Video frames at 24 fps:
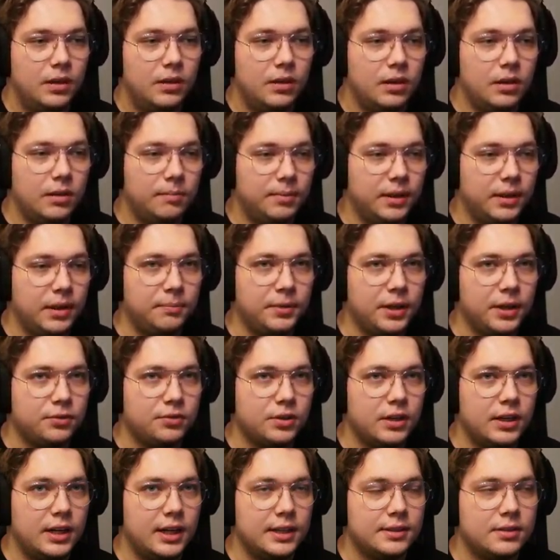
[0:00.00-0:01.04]
E,
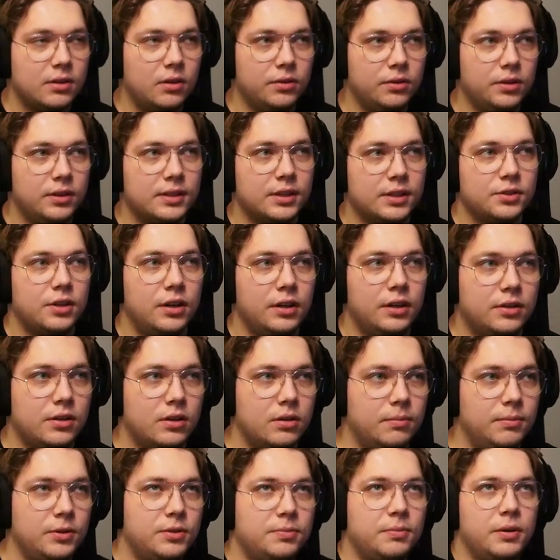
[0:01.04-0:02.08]
pierwszy raz oni zaczęli to
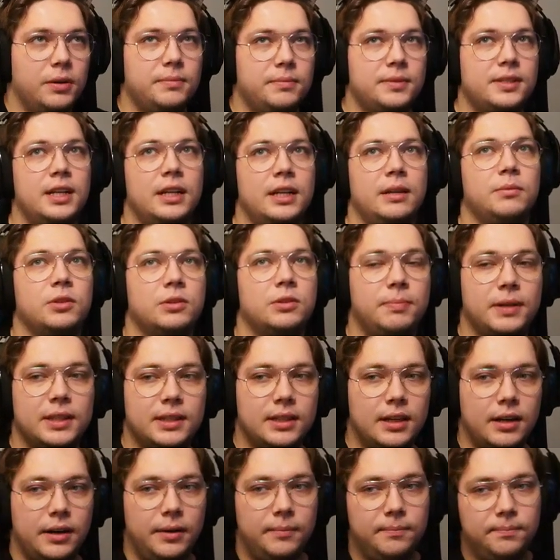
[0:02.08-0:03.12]
robić moim zdaniem od
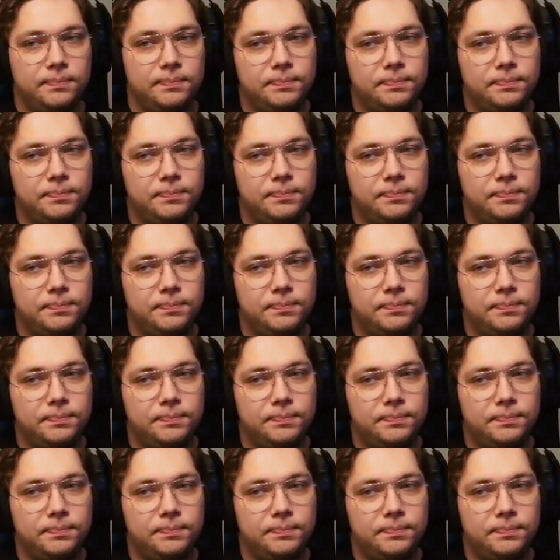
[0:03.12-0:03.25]
Pandari